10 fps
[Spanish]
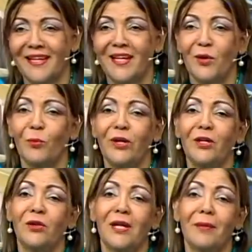
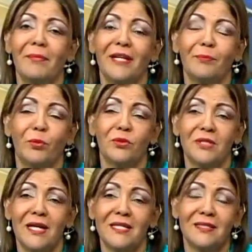Bueno, la
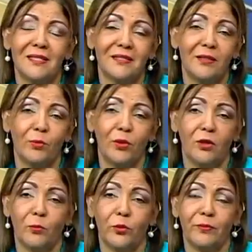mariposa es el símbolo
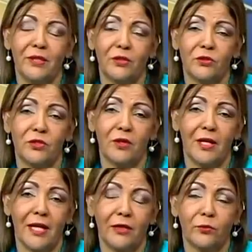del movimiento
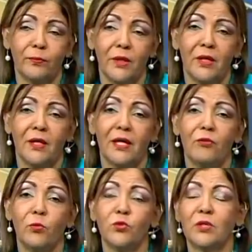ciudadano que
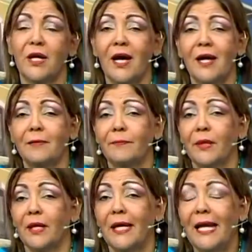busca
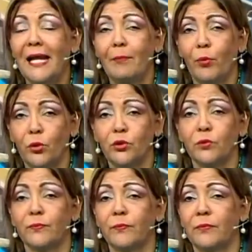el apoyo
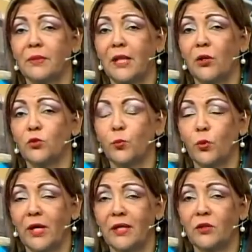de los
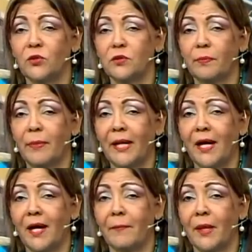bugueños
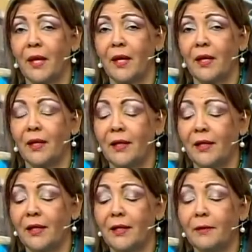para
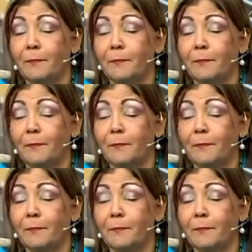eh,